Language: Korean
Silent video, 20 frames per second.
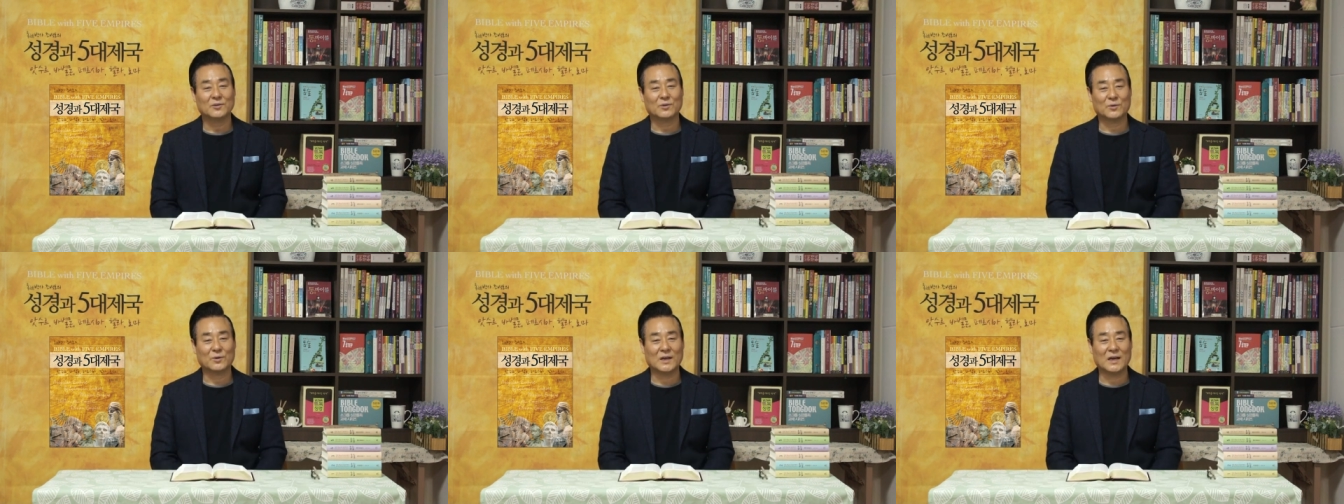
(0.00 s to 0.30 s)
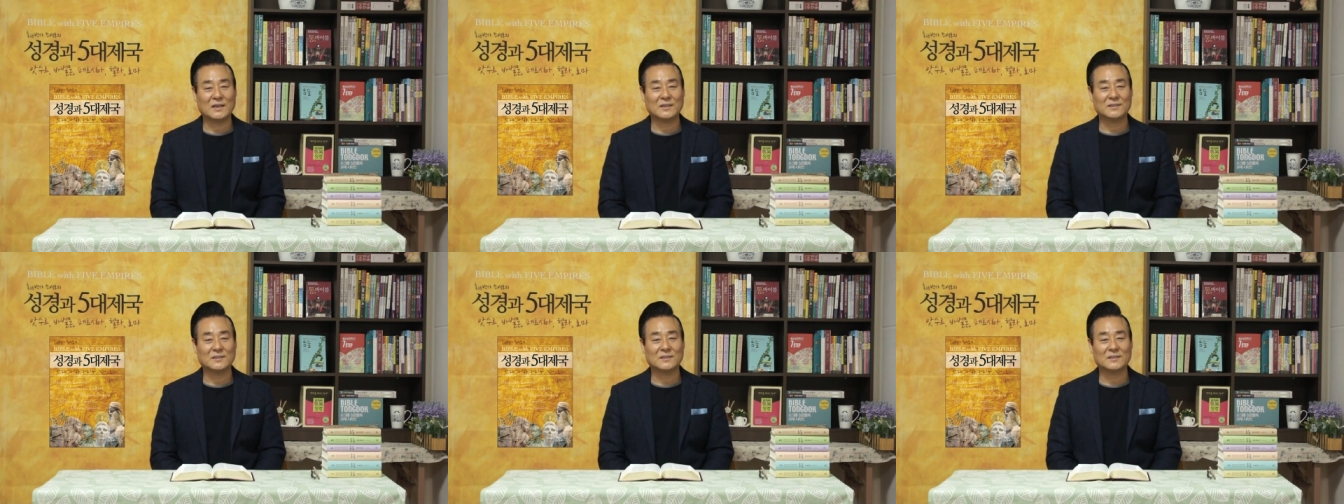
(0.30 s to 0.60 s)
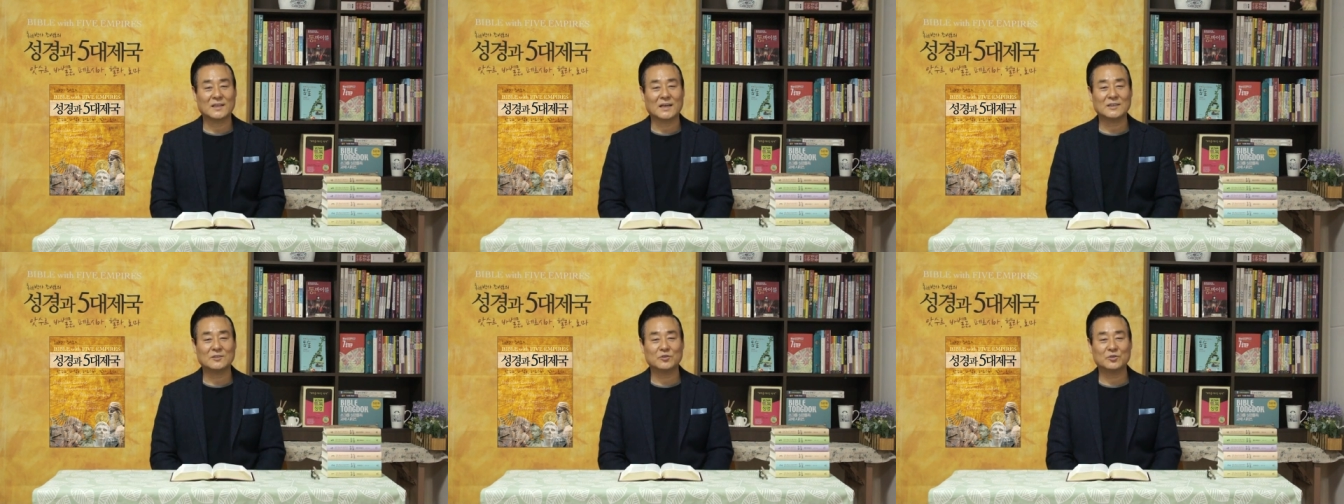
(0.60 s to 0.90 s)

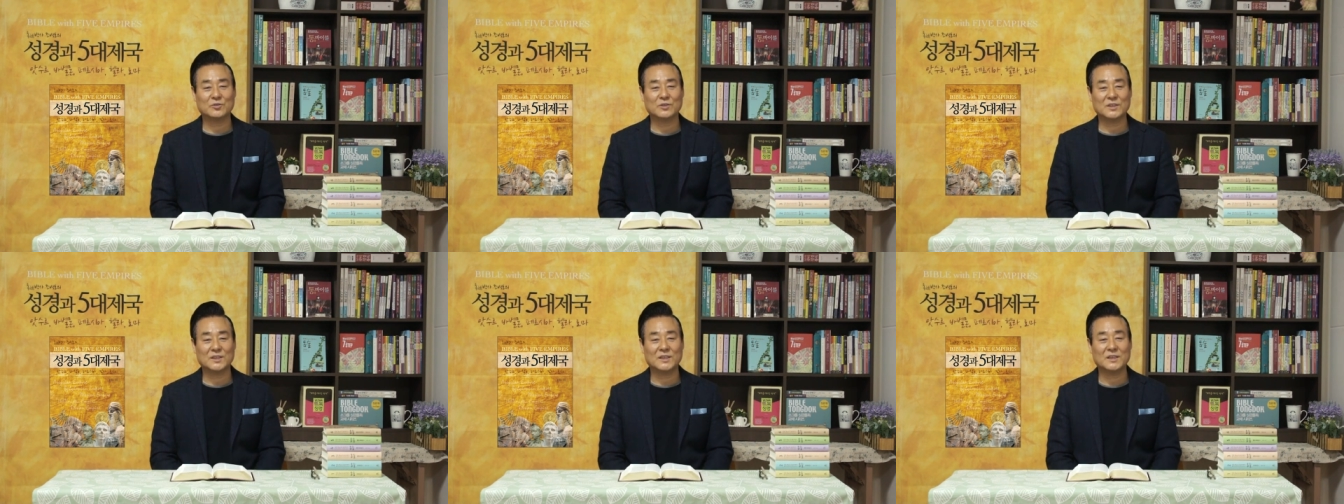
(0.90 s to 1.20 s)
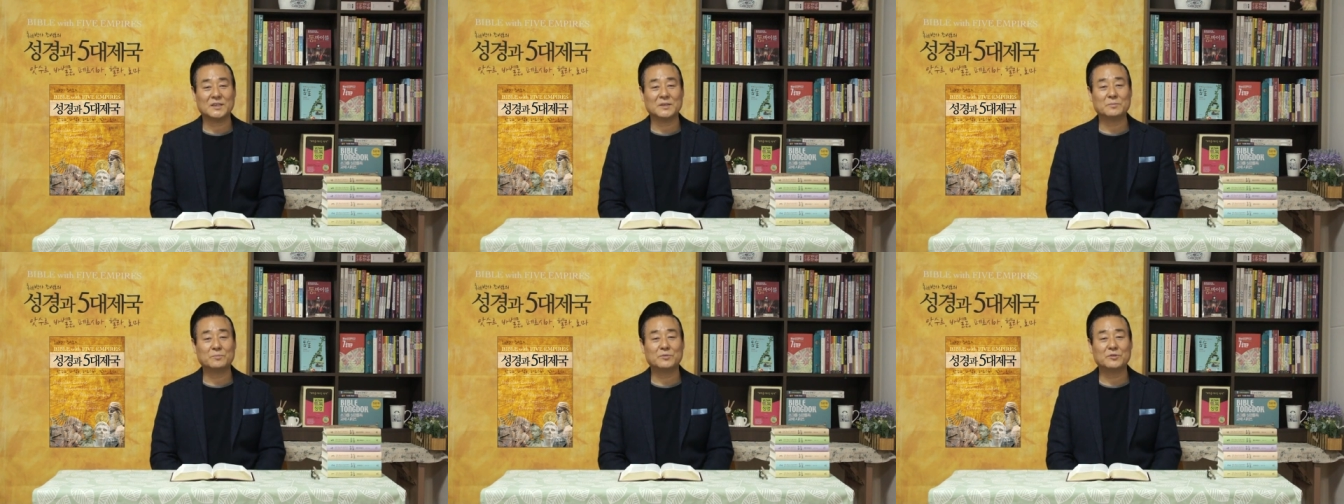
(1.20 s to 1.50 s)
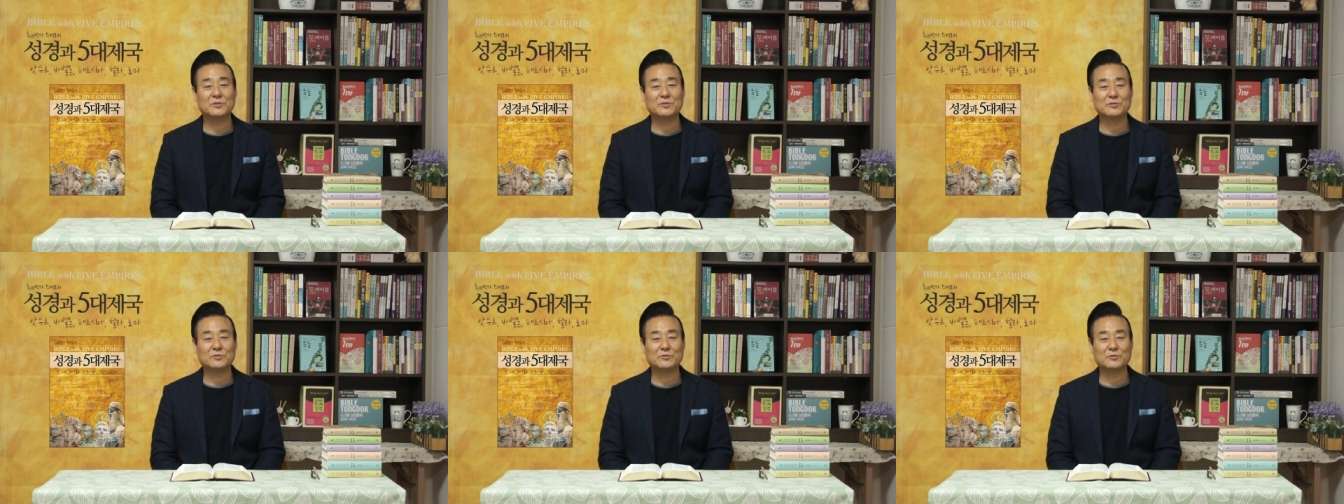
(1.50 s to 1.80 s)
요나는 단순히
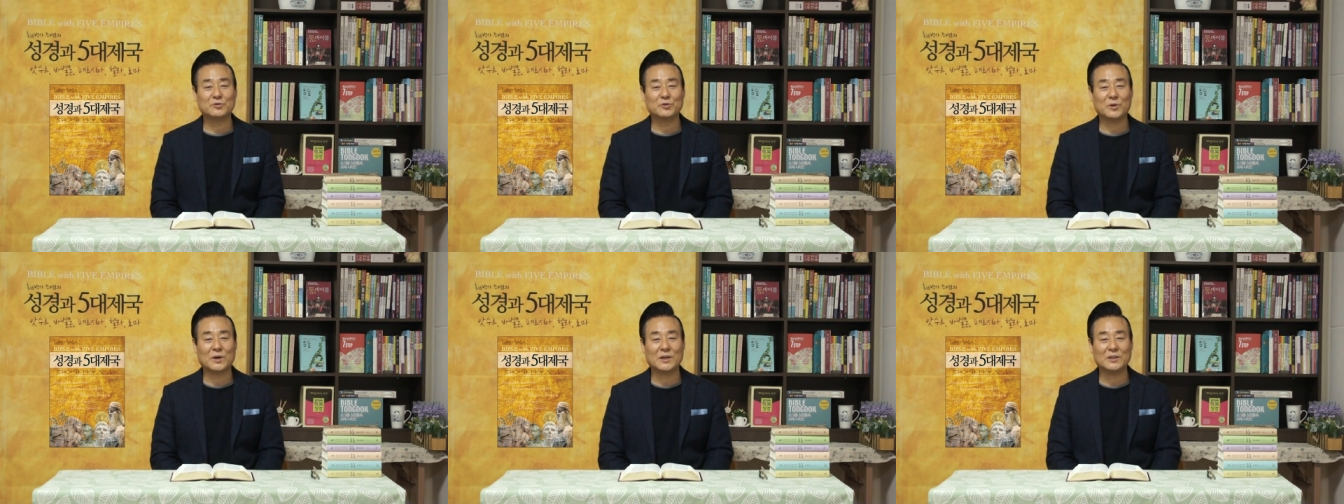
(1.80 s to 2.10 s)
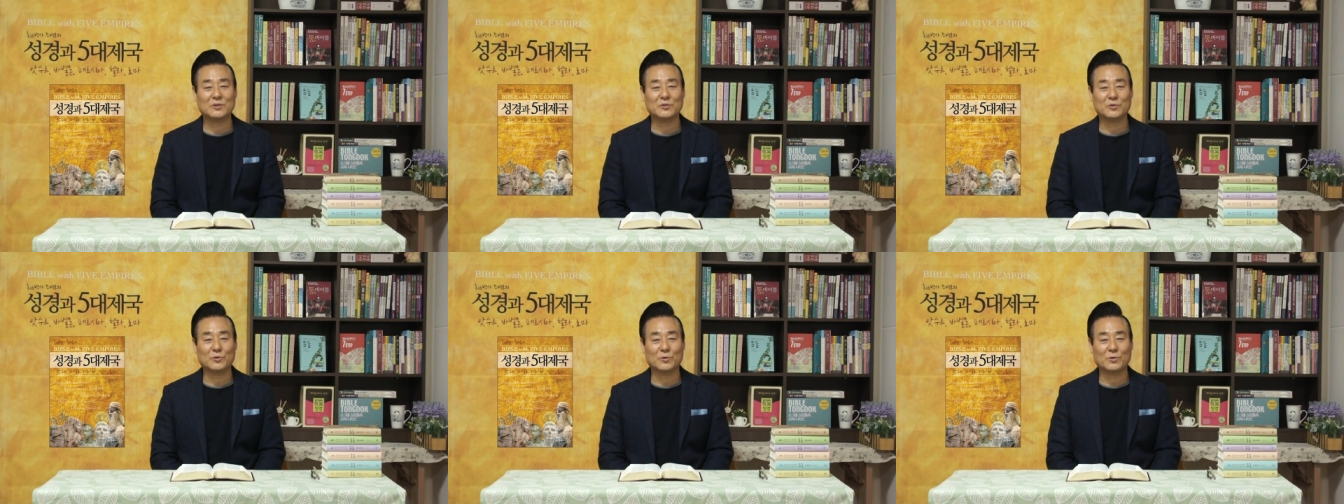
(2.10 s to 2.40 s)
불순종한